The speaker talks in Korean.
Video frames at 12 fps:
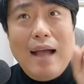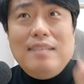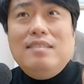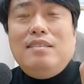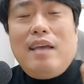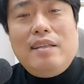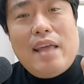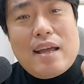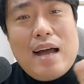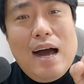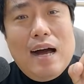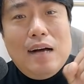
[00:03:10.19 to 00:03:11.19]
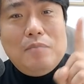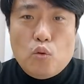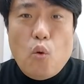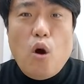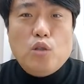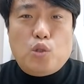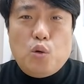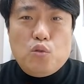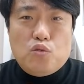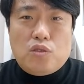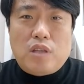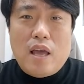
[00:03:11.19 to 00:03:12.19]
한 세대가
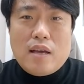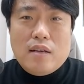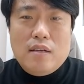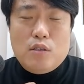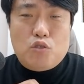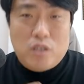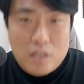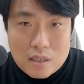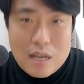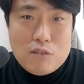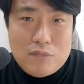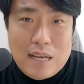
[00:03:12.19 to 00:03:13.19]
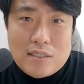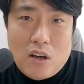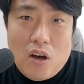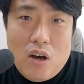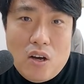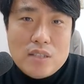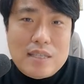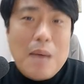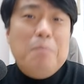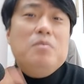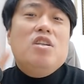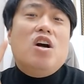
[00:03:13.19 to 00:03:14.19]
농어촌 주택을 취득하고 나서
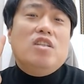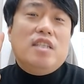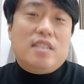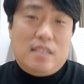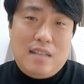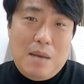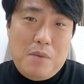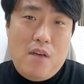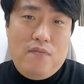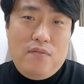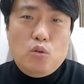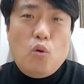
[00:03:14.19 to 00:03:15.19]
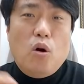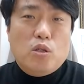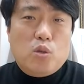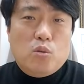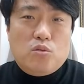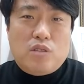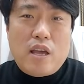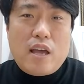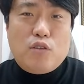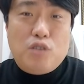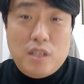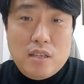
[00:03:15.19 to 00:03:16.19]
3년이 지나면 농어촌
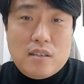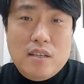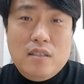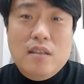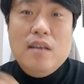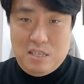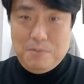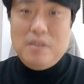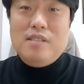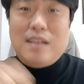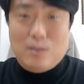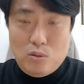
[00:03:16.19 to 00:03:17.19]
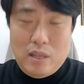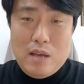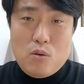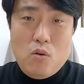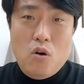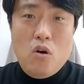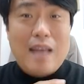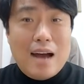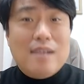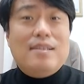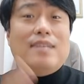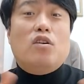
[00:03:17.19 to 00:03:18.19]
주택의 취득은 집을 사도 되고
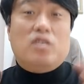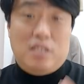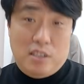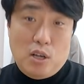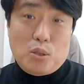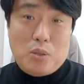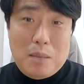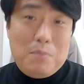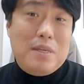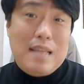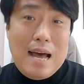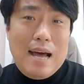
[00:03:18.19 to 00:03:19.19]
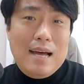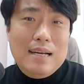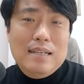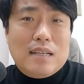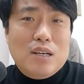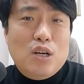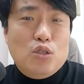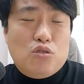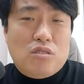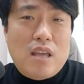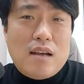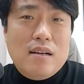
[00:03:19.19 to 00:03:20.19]
땅을 사서 지어도 됩니다. 그런
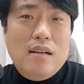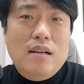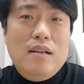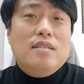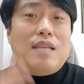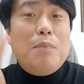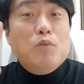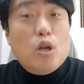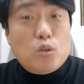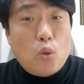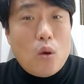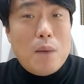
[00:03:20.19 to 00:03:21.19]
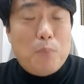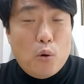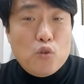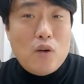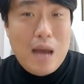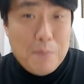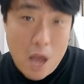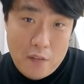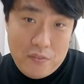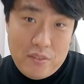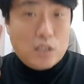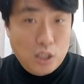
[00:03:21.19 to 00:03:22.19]
주택을 3년 동안
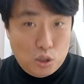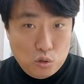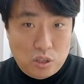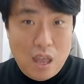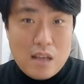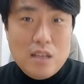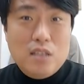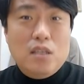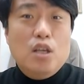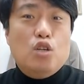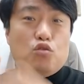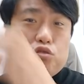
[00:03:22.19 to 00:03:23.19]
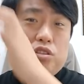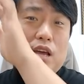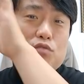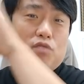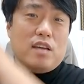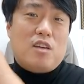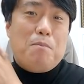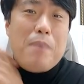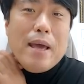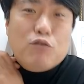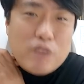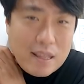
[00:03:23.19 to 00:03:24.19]
보유하면 그 주택은 주택수에서
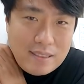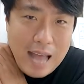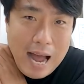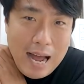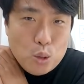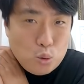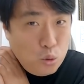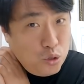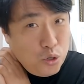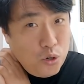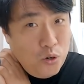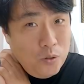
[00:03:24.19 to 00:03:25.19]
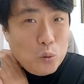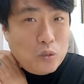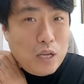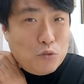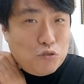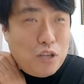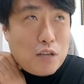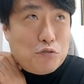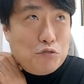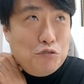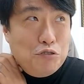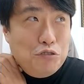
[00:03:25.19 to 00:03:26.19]
빼주겠다. 좋죠. 요새
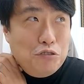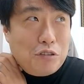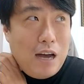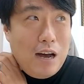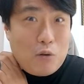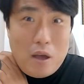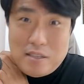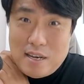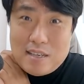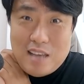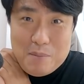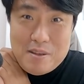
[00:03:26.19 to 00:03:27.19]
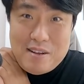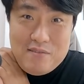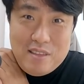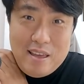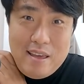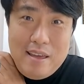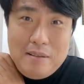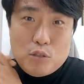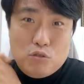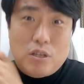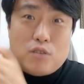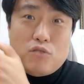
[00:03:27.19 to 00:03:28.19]
주택수가 굉장히 예민한데
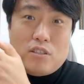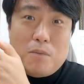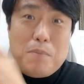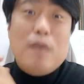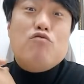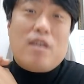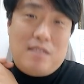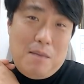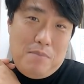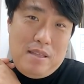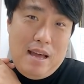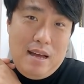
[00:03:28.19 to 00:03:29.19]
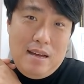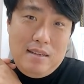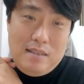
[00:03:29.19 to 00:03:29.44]
주택수에서 빼주겠답니다.